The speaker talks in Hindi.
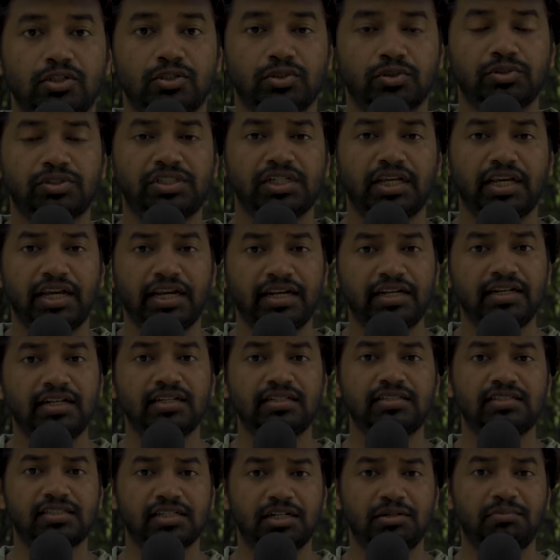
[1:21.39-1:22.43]
सोचिए
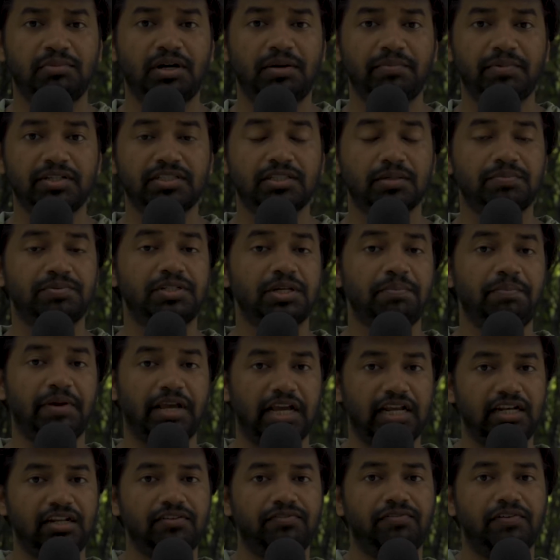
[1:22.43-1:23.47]
इंडियन सिनेमा में सबसे
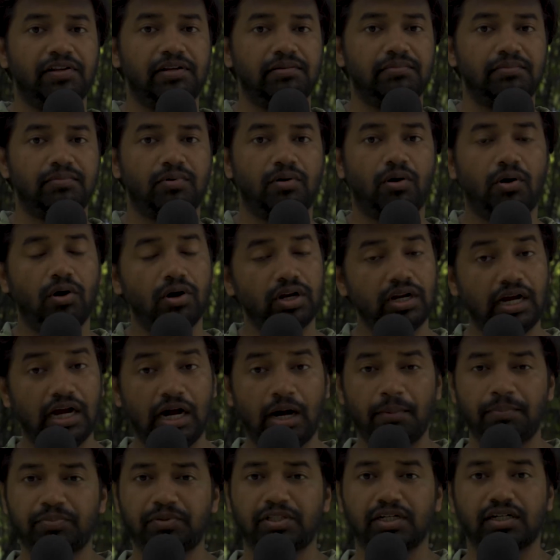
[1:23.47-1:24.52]
पहली फिल्म और
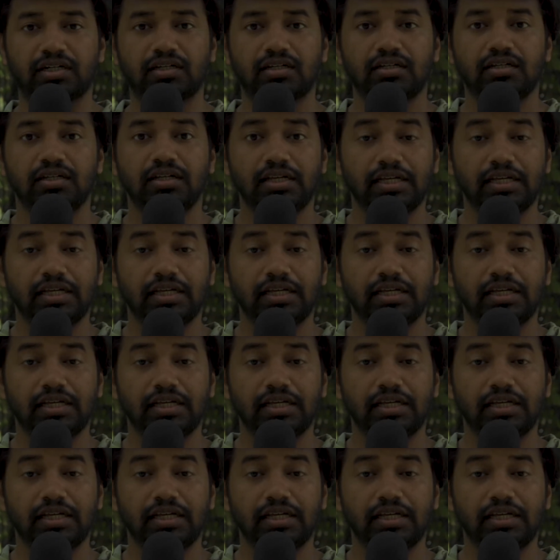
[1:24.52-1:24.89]
अब तक